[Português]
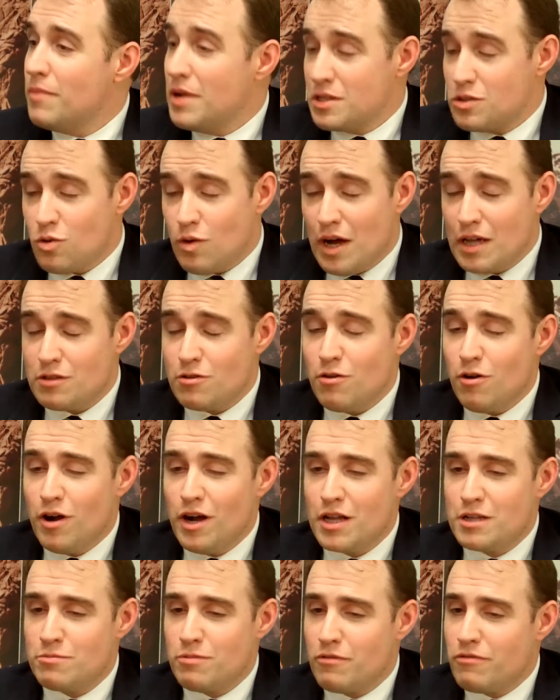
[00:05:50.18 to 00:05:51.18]
umas quatro
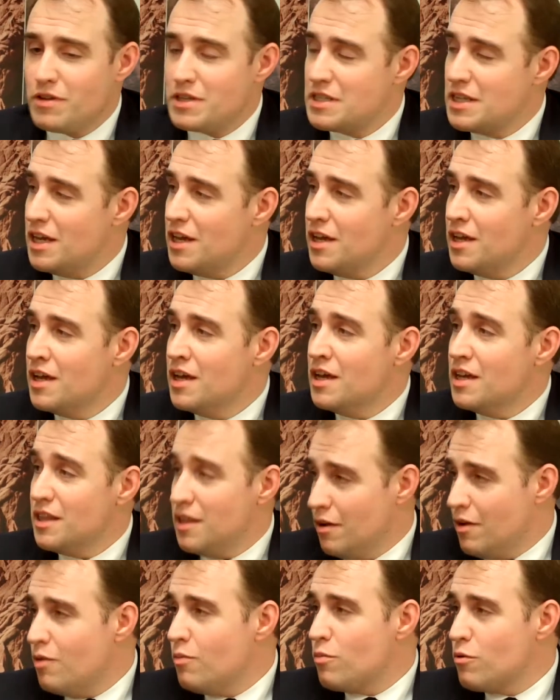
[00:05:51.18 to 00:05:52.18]
horas é. para fazer.
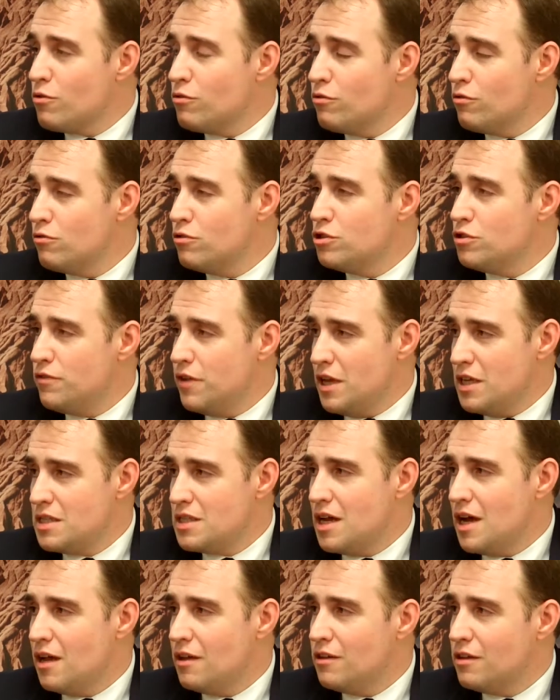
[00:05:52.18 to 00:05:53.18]
Então é um produto
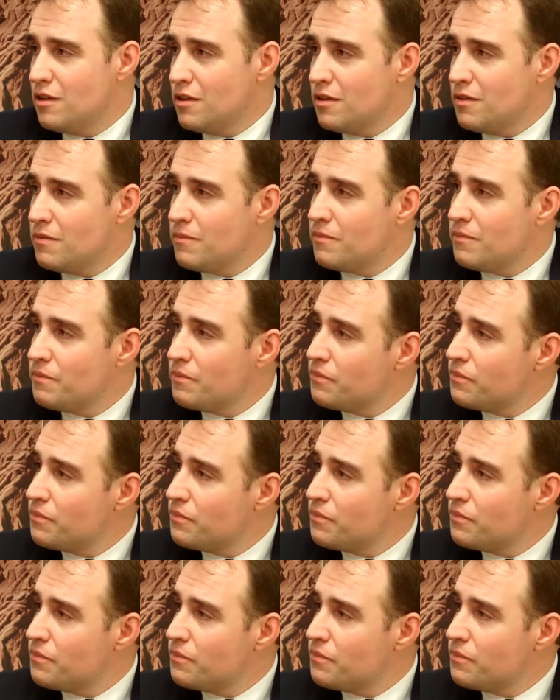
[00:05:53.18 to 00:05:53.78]
diferenciado. E a, e a trilha